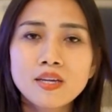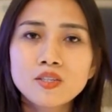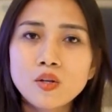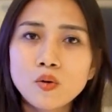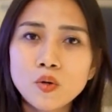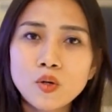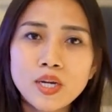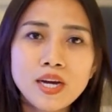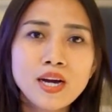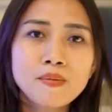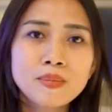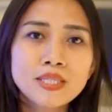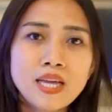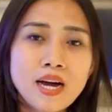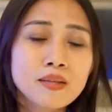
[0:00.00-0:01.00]
seluruhnya
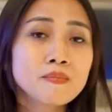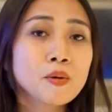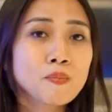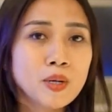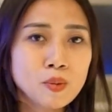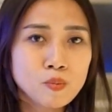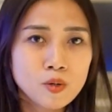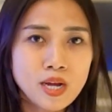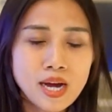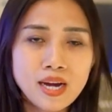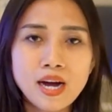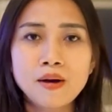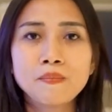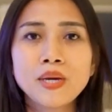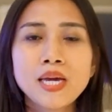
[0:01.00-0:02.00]
kami sangat mempermudah
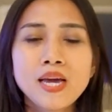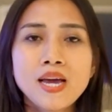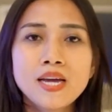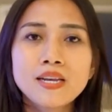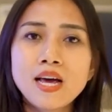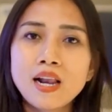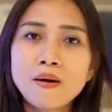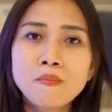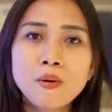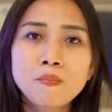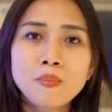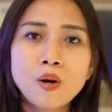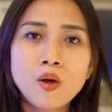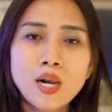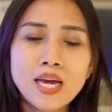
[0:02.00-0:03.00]
kami dalam
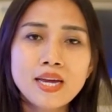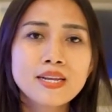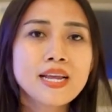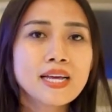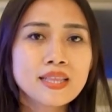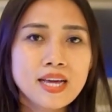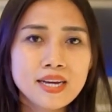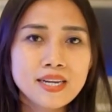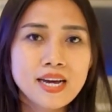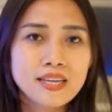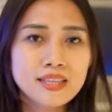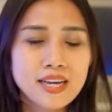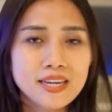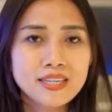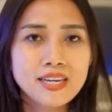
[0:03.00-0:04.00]
memperoleh
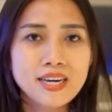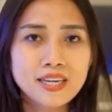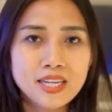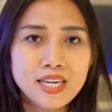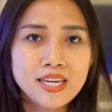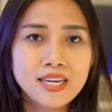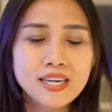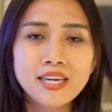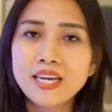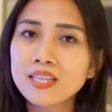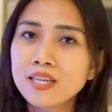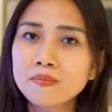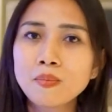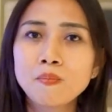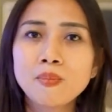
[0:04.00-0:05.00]
data-data dari
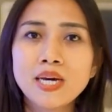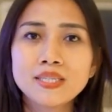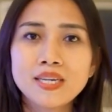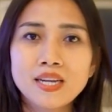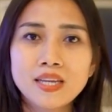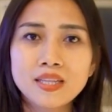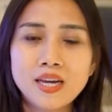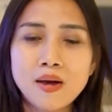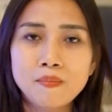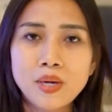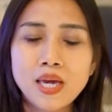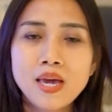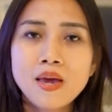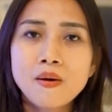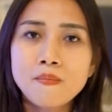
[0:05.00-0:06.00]
kegiatan pembelajaran kami.